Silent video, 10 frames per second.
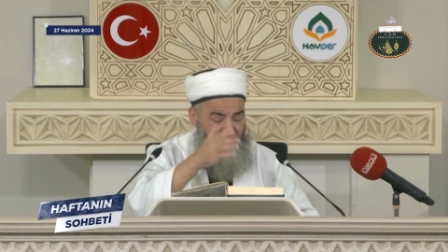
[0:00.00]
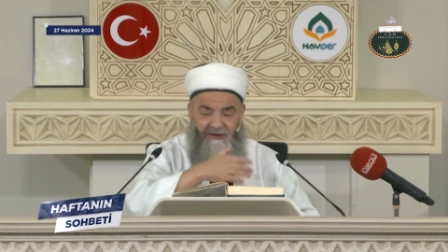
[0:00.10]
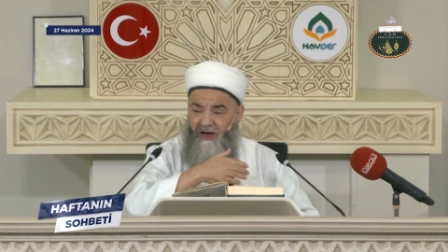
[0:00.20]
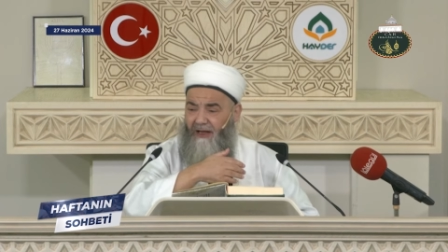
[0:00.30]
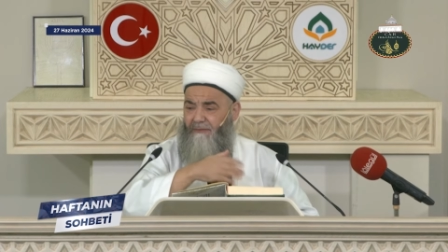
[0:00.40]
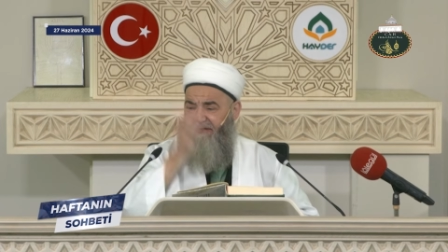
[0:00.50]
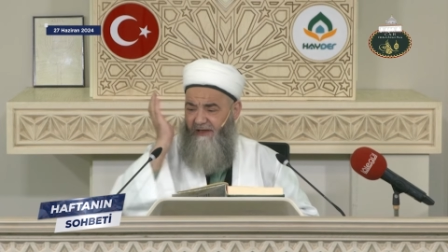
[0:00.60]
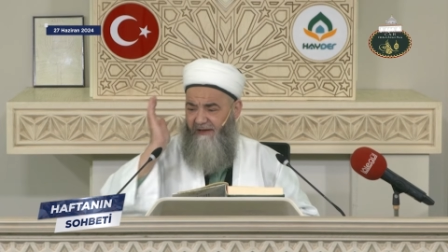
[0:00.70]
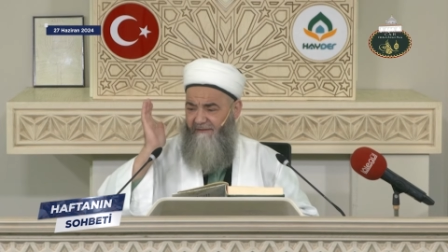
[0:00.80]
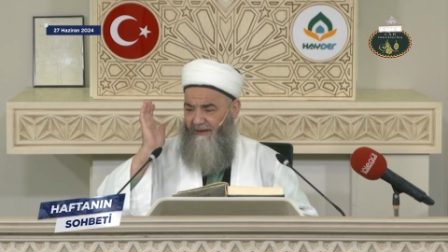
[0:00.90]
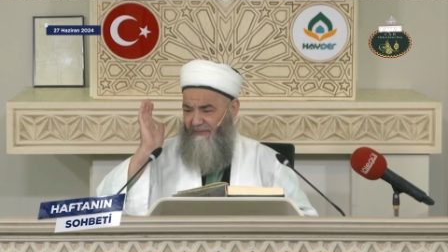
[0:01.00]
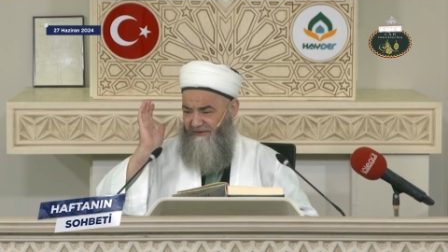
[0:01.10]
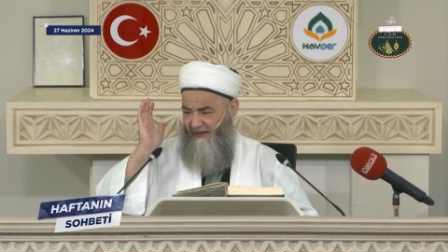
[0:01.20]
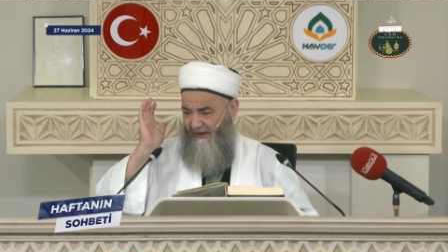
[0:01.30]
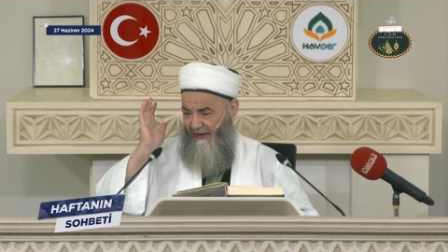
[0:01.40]
hiç almasa da
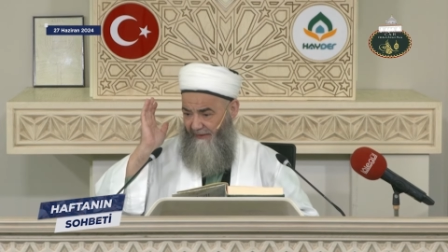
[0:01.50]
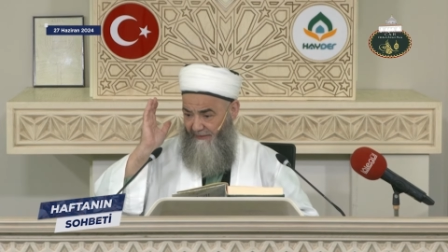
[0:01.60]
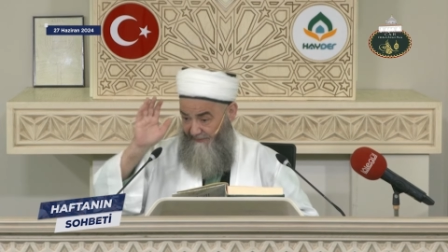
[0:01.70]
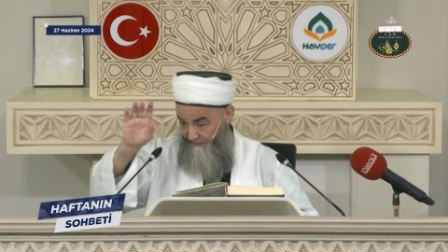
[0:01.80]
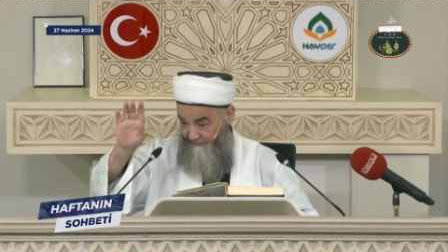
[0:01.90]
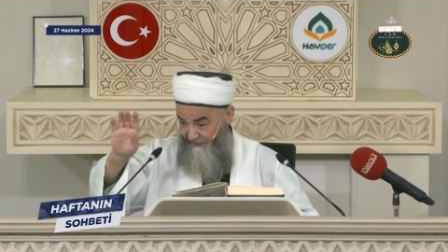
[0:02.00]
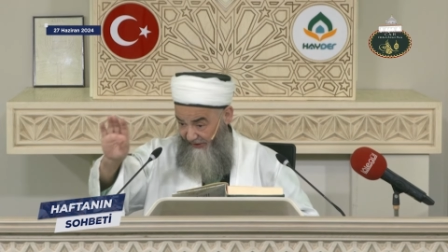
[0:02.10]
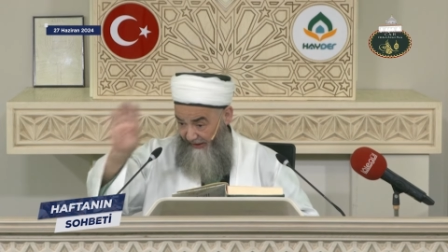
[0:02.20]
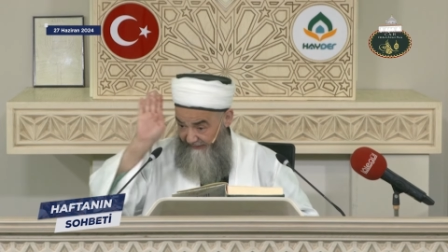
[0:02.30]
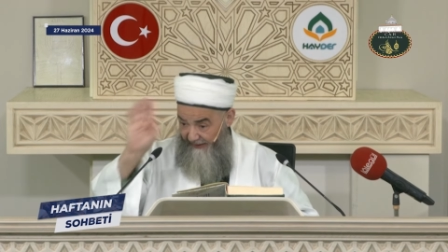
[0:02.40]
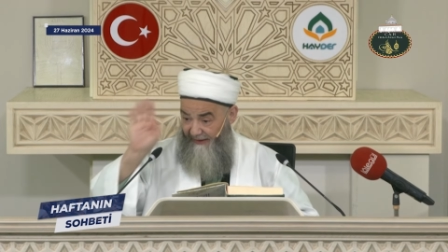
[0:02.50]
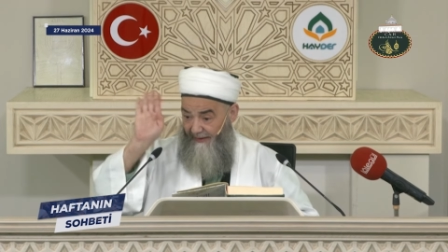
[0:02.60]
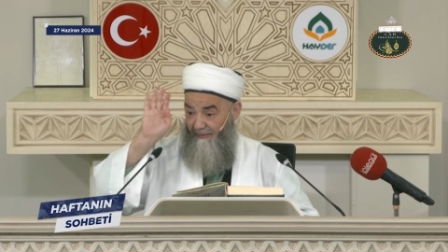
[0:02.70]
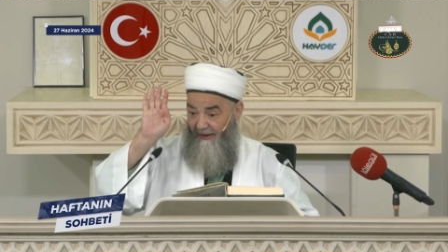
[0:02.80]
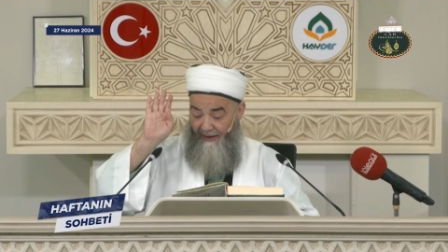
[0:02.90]
vermese de.
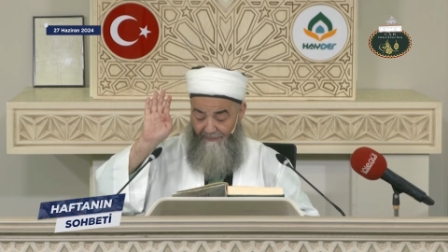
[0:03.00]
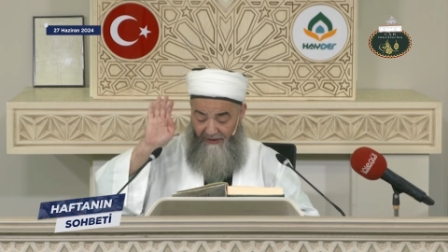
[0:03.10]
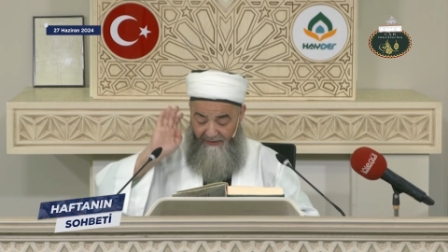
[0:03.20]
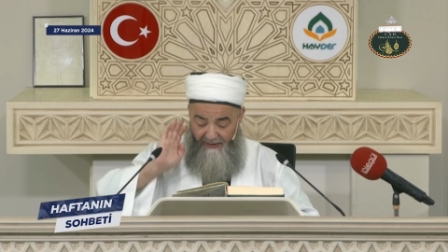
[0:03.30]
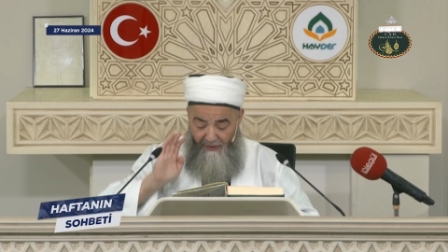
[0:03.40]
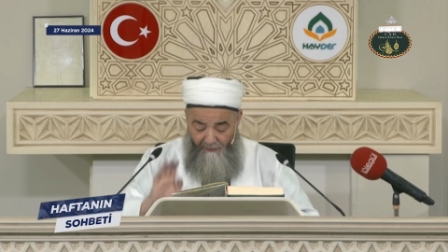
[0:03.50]
Şahitler de beraber.